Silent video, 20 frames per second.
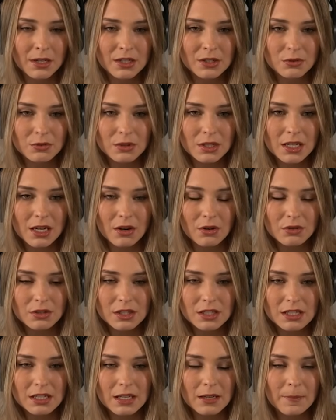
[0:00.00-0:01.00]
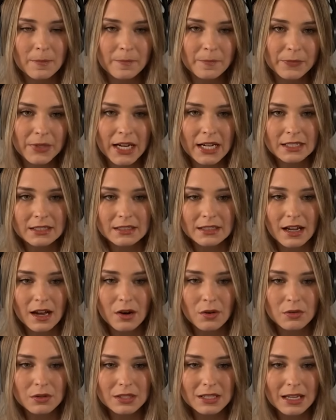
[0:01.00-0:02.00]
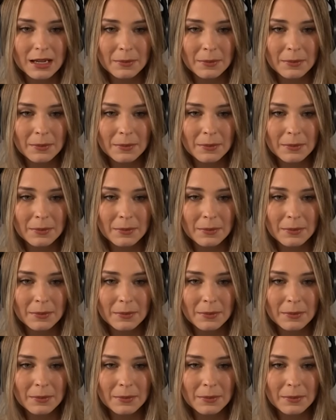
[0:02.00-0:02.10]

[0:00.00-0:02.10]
also die aus dem alten Haus,